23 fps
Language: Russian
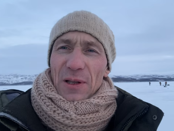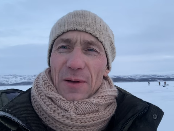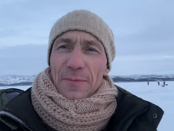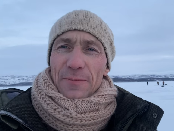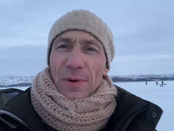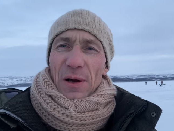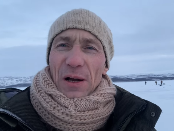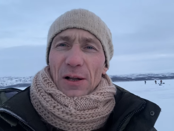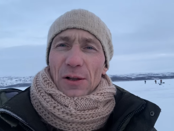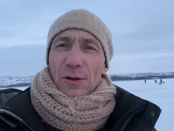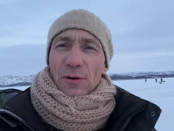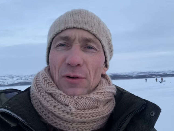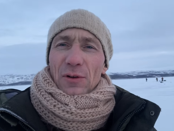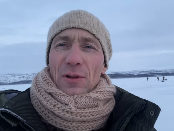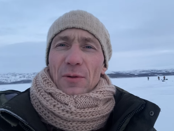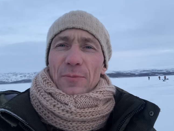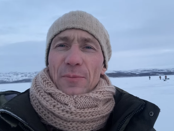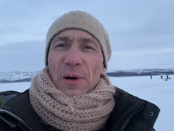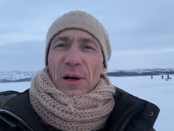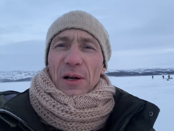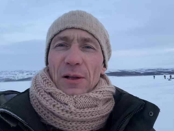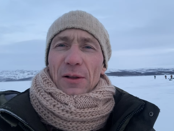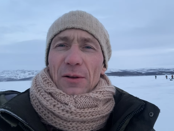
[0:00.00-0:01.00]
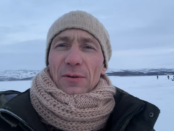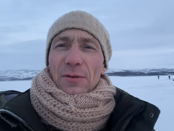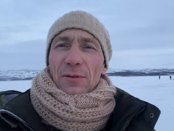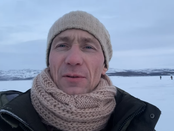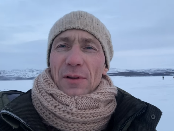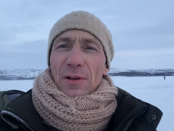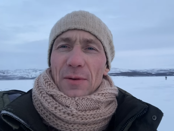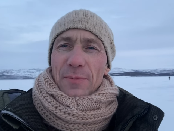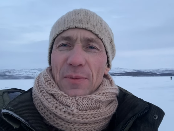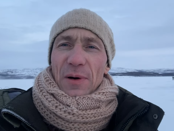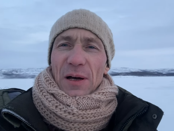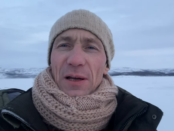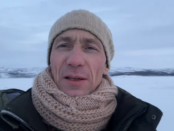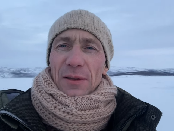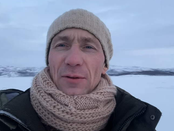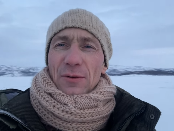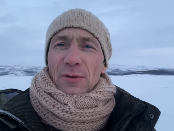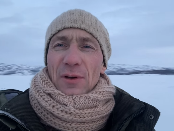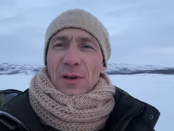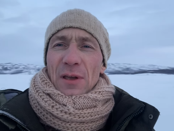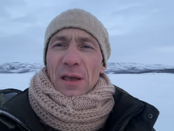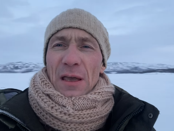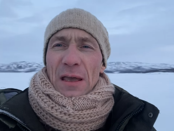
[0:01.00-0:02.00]
там поклевывало, поклевывало по
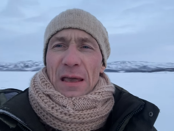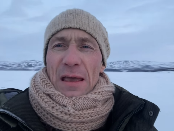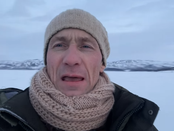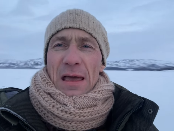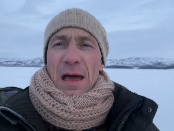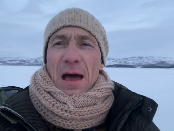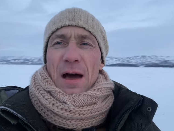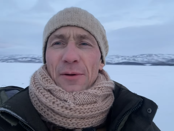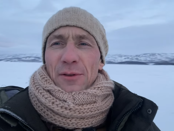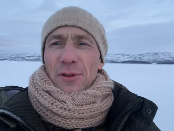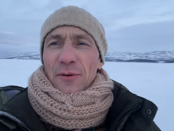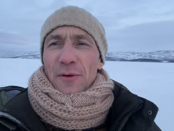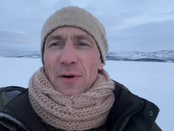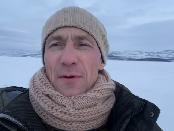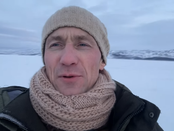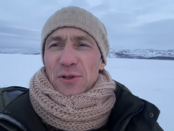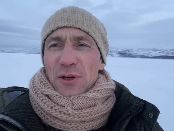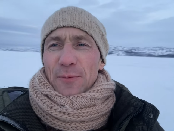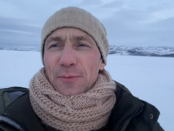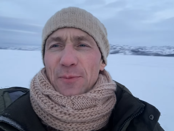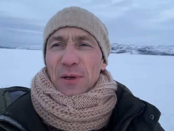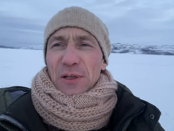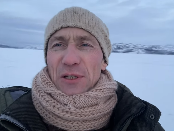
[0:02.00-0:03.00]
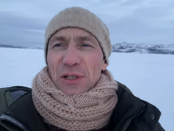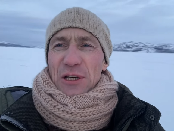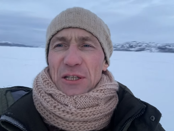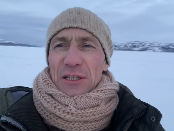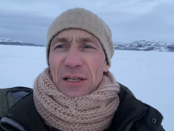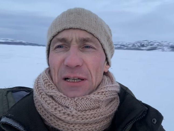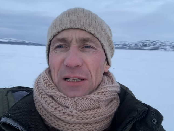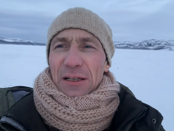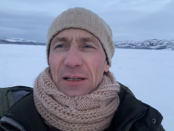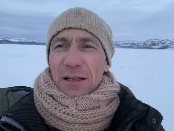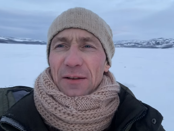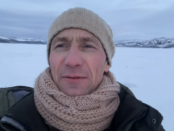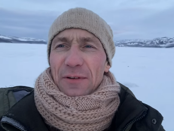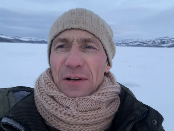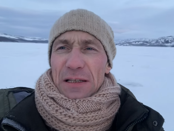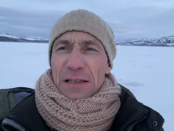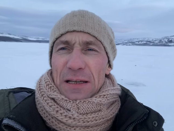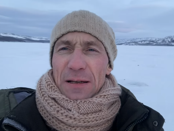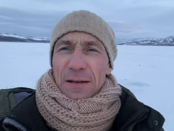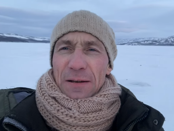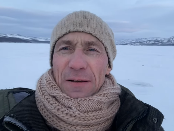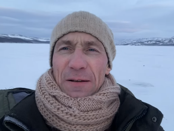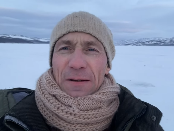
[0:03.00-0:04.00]
одной. А потом вообще пикша стала
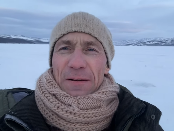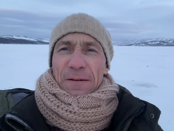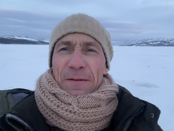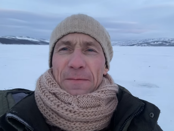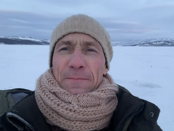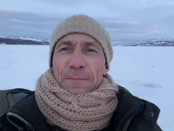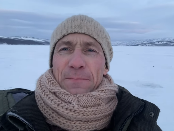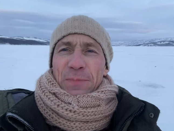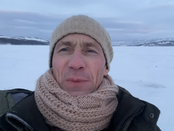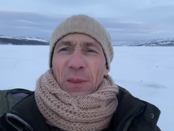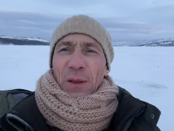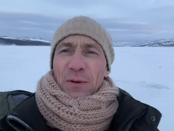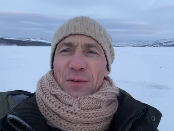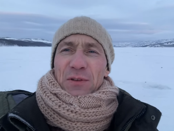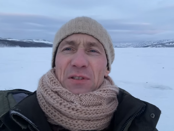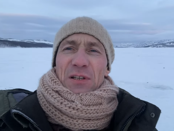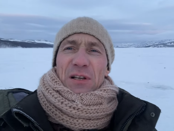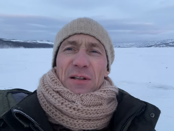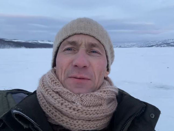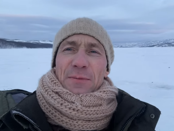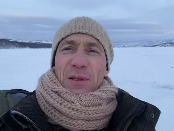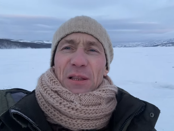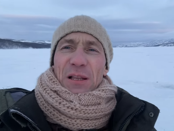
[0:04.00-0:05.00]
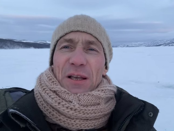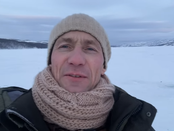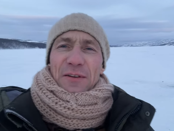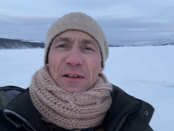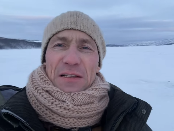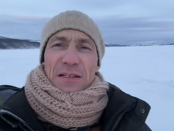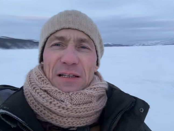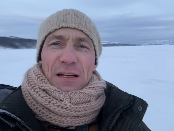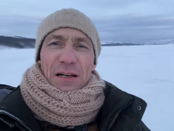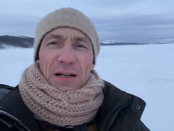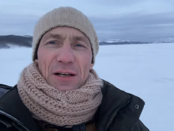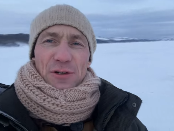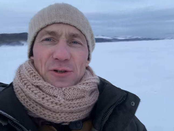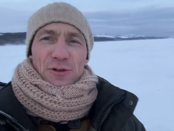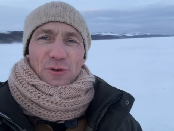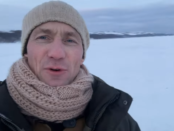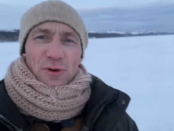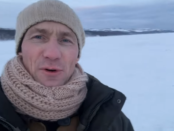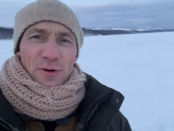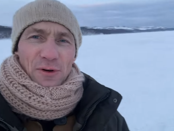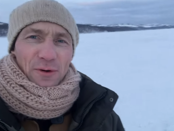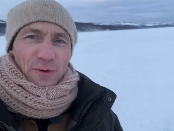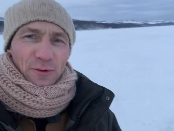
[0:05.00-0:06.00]
клевать. Но ну, в целом отловились
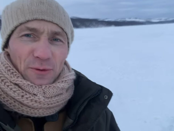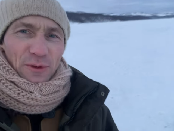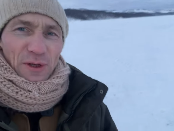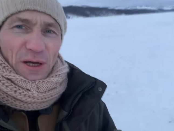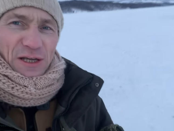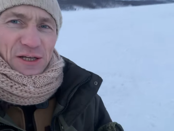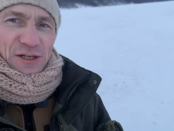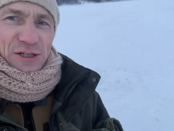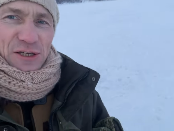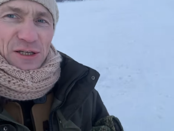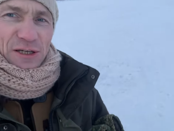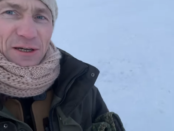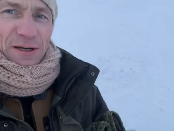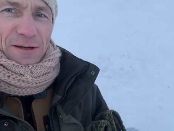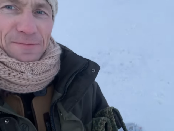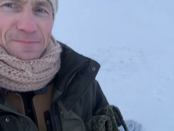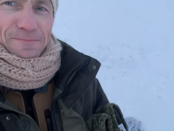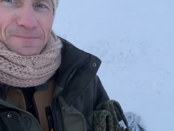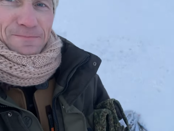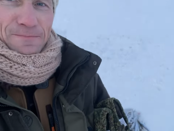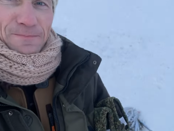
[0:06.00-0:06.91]
хорошо, удачненько.